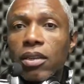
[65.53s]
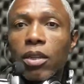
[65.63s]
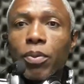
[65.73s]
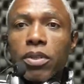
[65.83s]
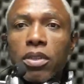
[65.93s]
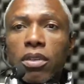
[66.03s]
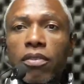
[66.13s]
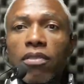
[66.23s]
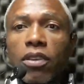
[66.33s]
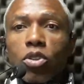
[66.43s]
Depois a gente
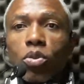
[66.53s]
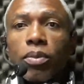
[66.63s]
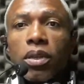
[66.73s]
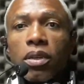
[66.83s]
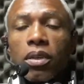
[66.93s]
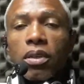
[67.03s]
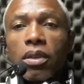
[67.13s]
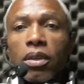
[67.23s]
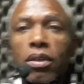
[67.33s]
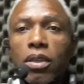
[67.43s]
vai ver sobre...
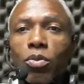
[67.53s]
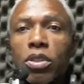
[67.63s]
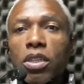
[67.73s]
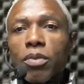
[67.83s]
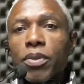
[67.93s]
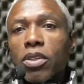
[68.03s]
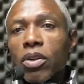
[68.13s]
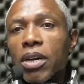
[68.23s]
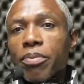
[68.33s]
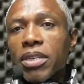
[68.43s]
Tem muita gente
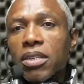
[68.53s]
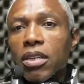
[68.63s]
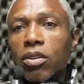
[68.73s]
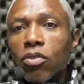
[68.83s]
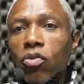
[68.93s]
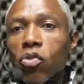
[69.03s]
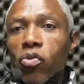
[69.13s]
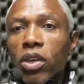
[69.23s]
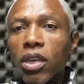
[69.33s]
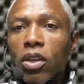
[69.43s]
pedindo camisa aí, não vamos
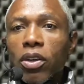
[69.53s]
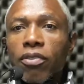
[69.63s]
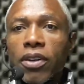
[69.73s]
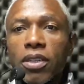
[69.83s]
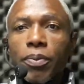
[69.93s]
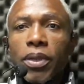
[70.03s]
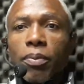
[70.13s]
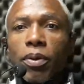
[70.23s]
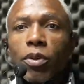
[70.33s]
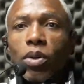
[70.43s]
ver o que, que nós faz aí pra dar
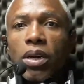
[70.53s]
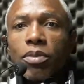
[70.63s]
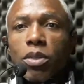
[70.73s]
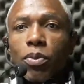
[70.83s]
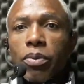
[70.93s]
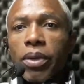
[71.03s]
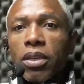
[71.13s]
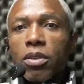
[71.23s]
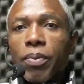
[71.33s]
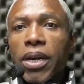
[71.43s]
pelo menos uma camisa por
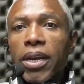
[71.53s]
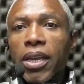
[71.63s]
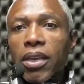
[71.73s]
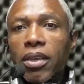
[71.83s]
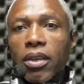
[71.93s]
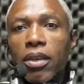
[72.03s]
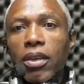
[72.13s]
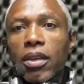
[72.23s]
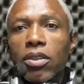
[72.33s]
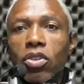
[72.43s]
mês pra alguém aí
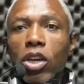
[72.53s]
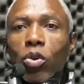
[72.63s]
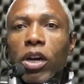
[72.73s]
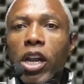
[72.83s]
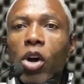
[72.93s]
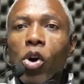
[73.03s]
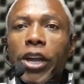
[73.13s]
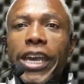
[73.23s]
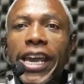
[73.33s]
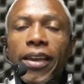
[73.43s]
que segue o canal.
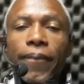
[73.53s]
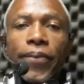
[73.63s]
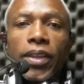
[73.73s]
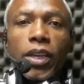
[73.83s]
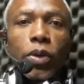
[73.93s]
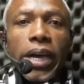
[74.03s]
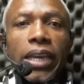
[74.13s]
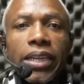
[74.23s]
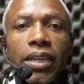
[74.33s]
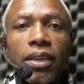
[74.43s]
Ok? Tem que olhar
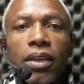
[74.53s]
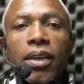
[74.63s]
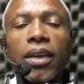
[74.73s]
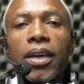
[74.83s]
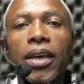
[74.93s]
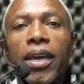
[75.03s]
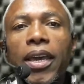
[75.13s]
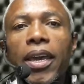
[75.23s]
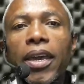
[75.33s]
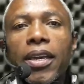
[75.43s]
ali, né?
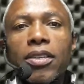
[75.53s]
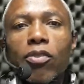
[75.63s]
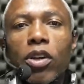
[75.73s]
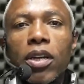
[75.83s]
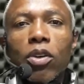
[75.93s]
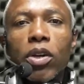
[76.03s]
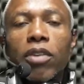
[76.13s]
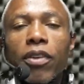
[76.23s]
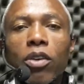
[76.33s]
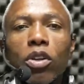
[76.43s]
É, esse vlog aqui eu
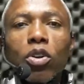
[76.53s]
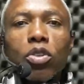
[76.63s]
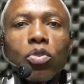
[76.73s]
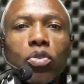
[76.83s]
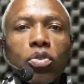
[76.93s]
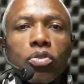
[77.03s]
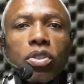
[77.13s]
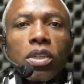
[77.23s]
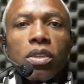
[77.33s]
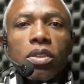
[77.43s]
quero falar um negócio o, o
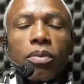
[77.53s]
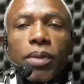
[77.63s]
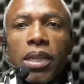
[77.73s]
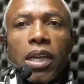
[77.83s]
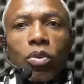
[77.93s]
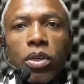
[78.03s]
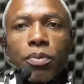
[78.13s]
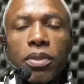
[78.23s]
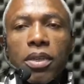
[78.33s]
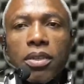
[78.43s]
seguinte, mandar alô aí
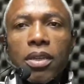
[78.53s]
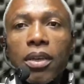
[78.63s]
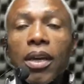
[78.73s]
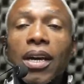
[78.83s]
pra vocês, né?